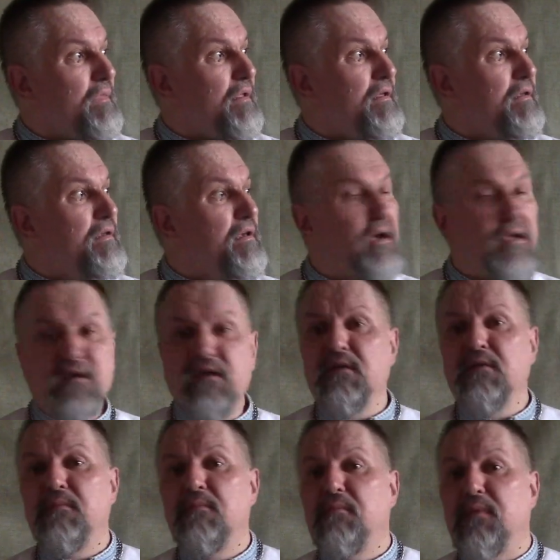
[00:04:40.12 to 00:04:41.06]
и
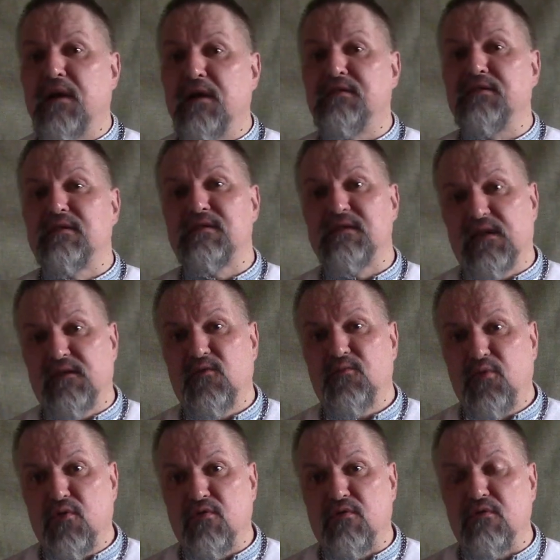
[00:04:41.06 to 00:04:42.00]
они, братья, слава
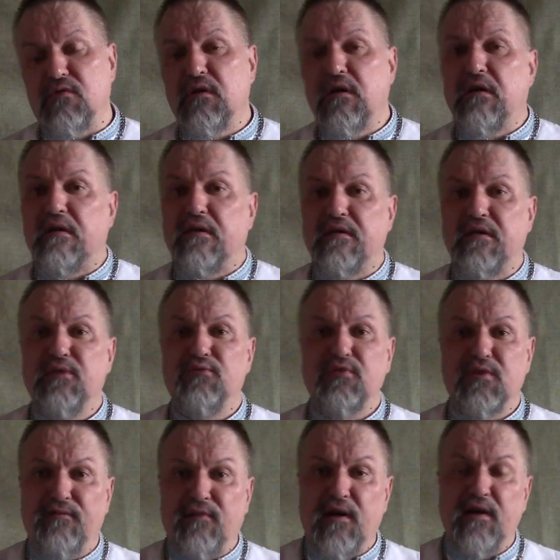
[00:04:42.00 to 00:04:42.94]
Богу, э, не
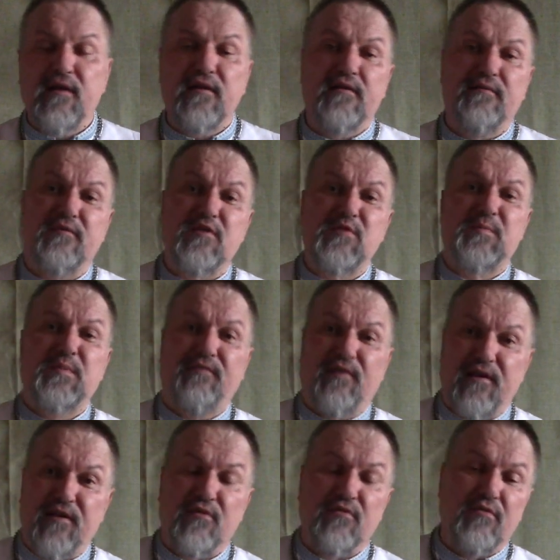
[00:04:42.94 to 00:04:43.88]
унывали,
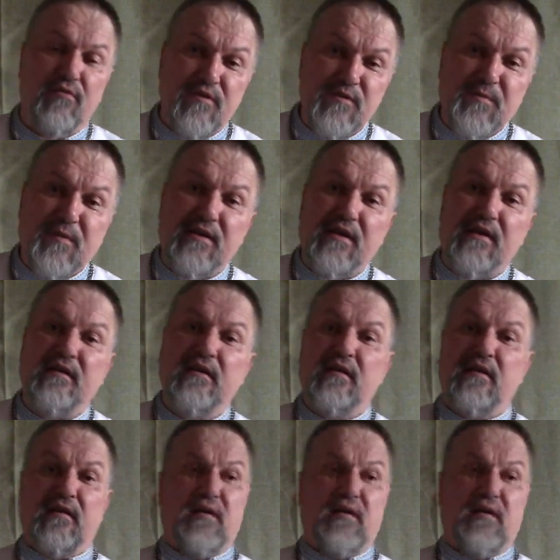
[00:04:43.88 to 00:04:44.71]
воспевали Господа,